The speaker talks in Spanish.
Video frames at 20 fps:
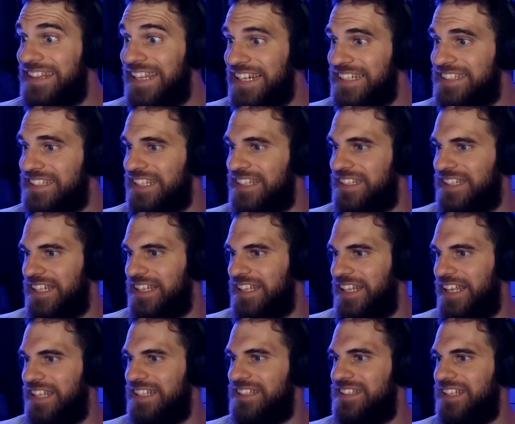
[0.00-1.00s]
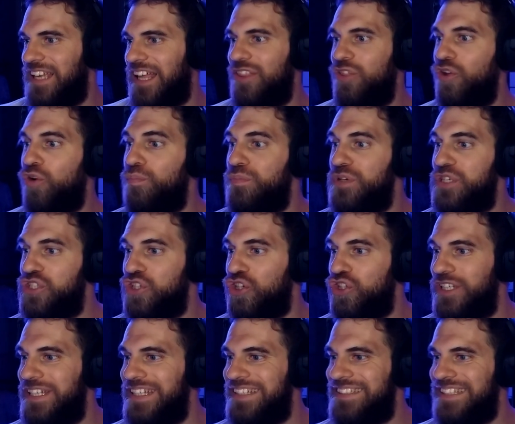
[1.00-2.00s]
3 en tendencias, 2
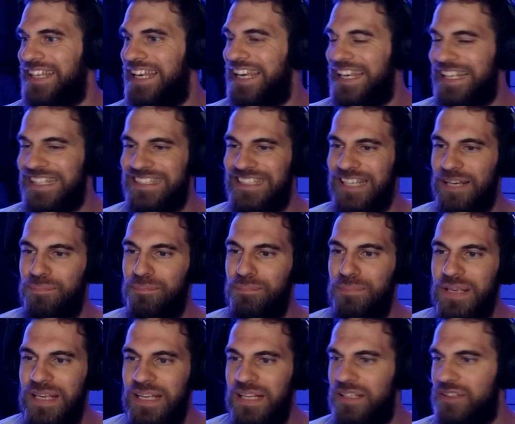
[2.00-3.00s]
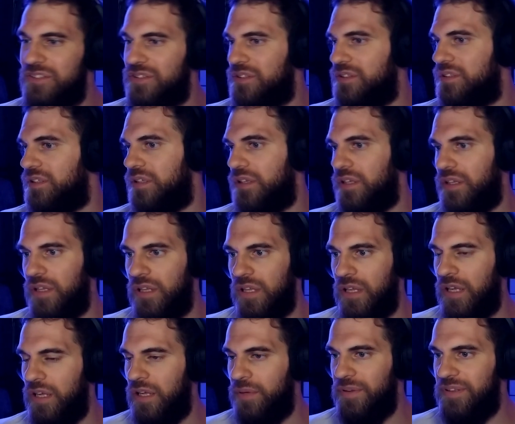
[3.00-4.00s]
millones, 100 mil
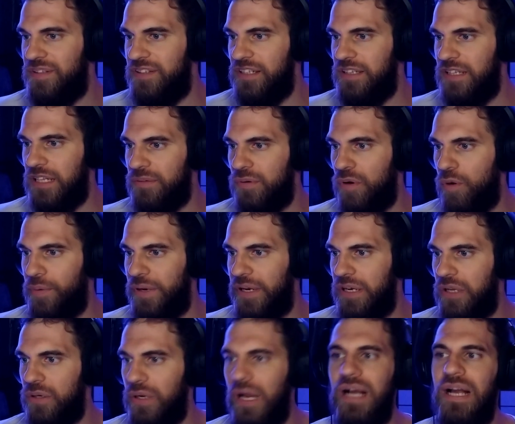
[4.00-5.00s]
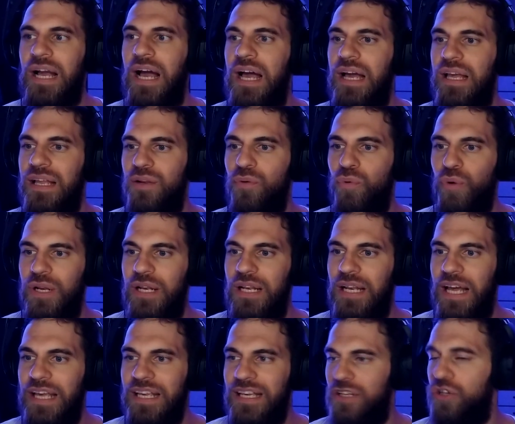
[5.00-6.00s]
eh, visitas. Vamos a ponerle acá el buen
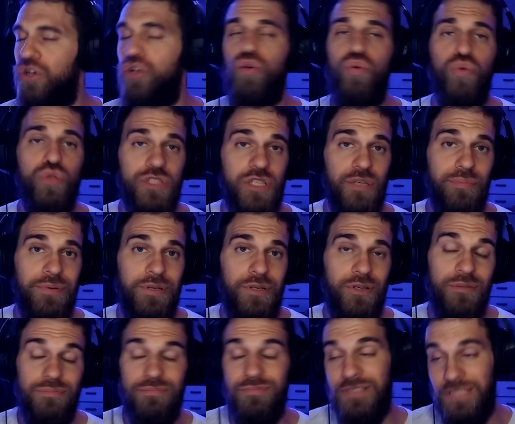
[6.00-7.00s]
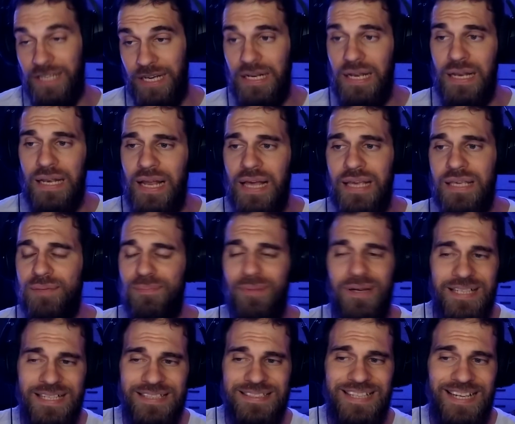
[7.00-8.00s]
like. No lo escuché, pero se gana el like,
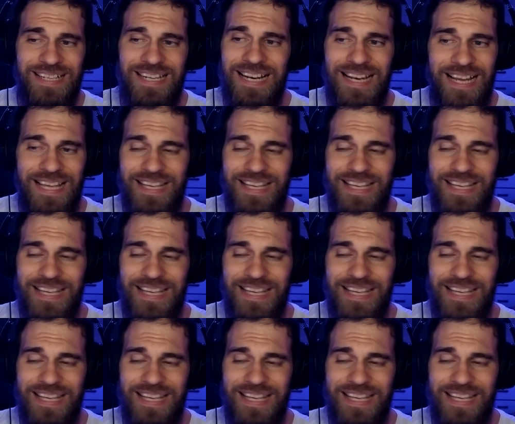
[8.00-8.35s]
María, se gana el